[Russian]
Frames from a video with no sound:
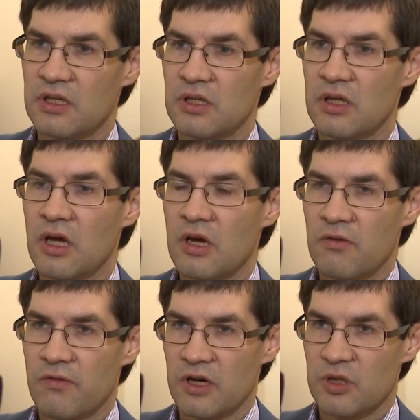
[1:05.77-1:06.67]
и
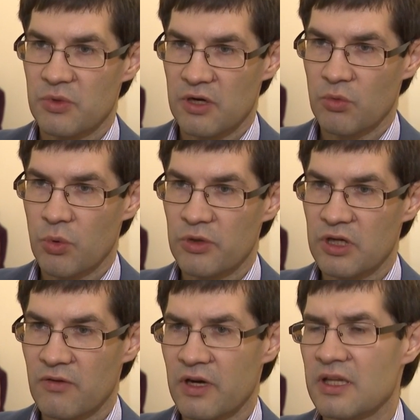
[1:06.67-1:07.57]
факт первого
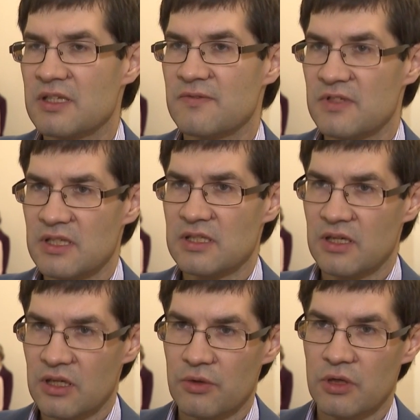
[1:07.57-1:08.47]
публикования, и свидетели,
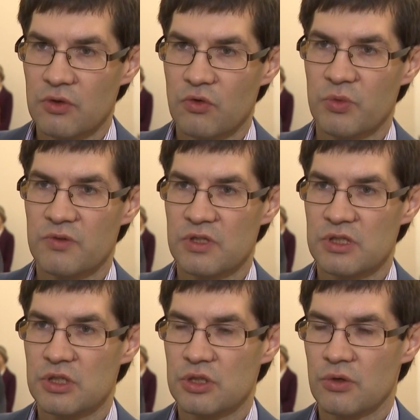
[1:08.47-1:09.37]
которые готовы
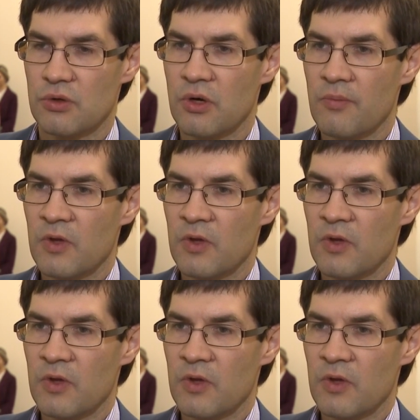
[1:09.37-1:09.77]
подтвердить, что